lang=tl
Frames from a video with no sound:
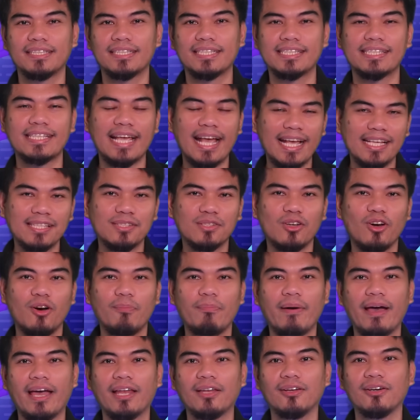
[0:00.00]
Just ask
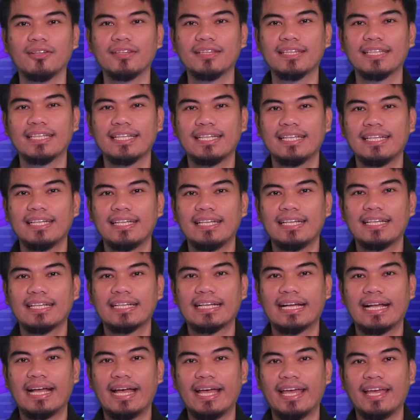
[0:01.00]
Copilot,
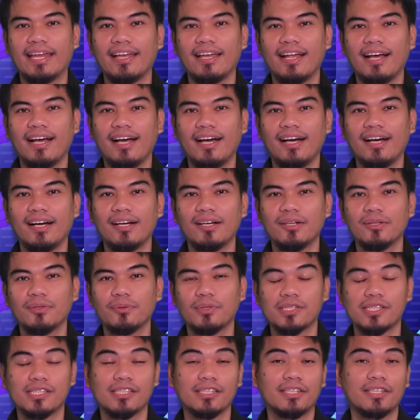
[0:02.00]
kagaya ng
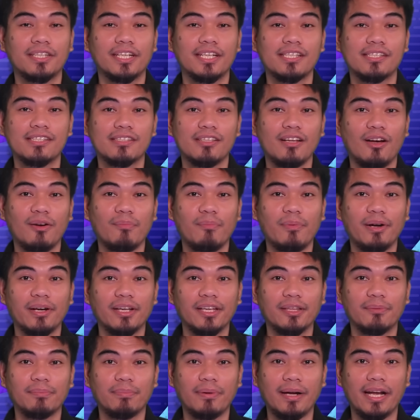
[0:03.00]
what's the current stock
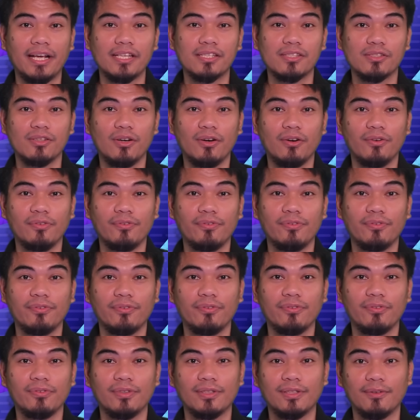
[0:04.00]
market price of
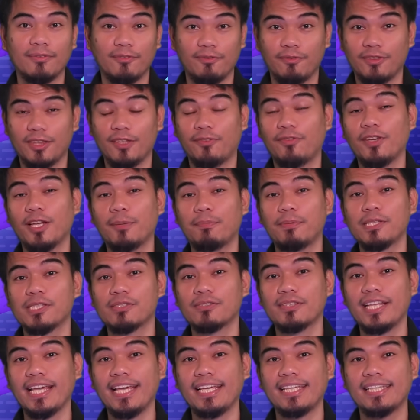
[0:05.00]
the
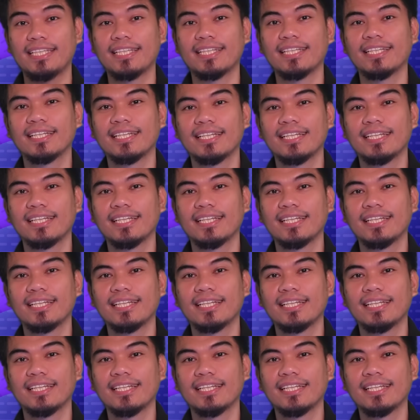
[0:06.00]
Philippines today.